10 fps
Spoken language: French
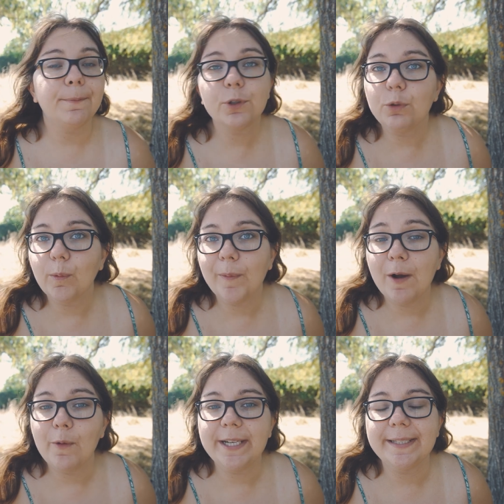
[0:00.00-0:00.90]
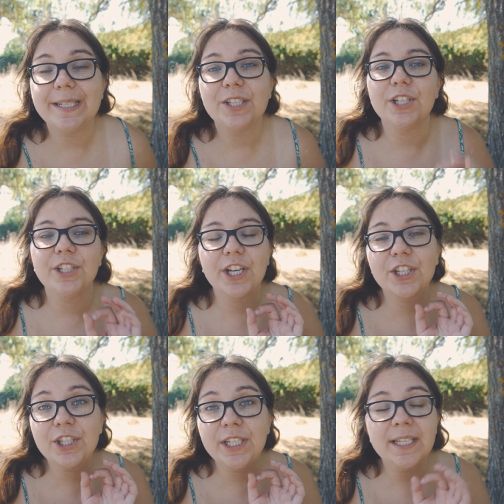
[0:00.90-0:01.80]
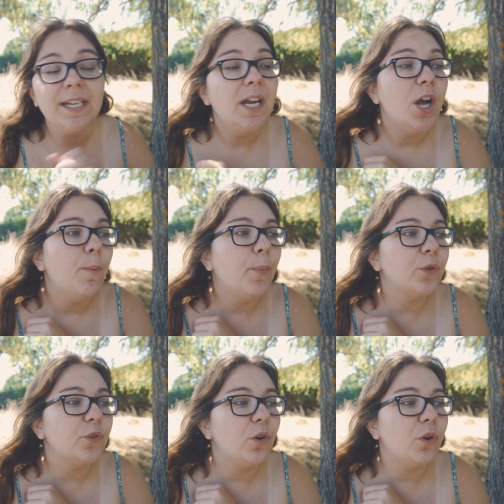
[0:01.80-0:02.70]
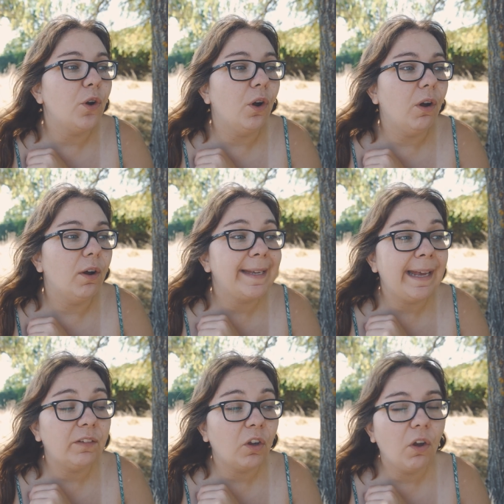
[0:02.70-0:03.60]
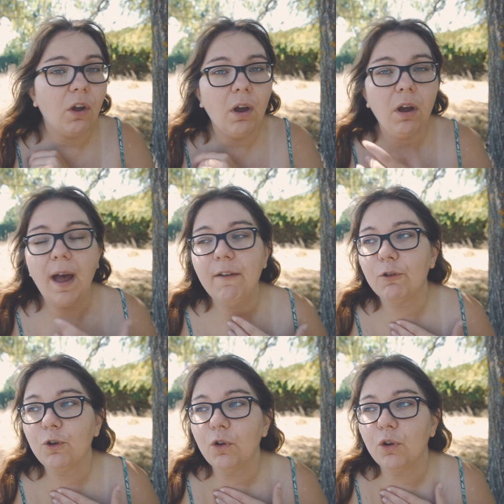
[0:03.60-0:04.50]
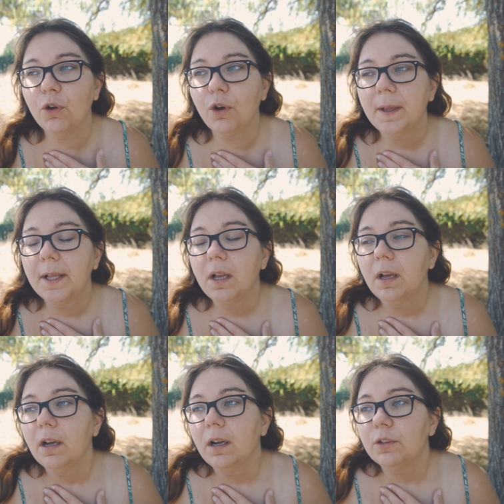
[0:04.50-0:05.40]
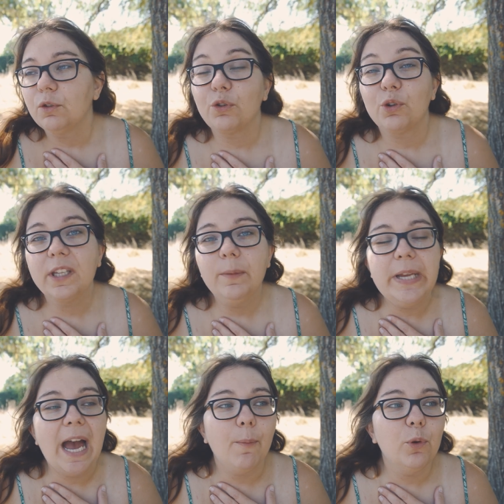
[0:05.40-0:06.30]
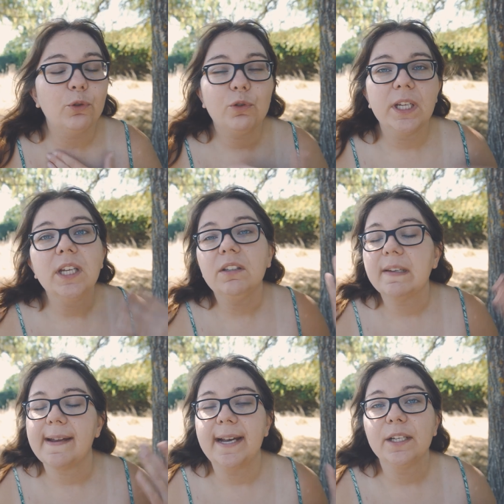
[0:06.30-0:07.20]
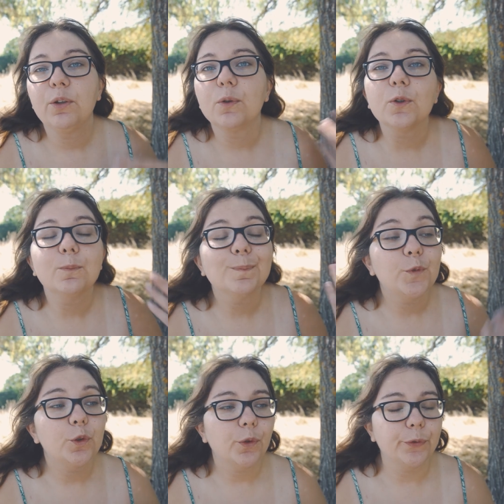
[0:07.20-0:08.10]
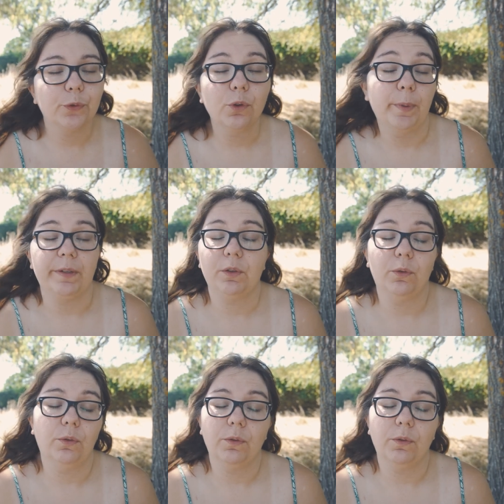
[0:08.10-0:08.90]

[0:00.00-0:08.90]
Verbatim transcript: absolument pas où elle était, je l'ai cherchée pendant 4 heures avant d'entre guillemets abandonner et d'y aller que de temps en temps parce que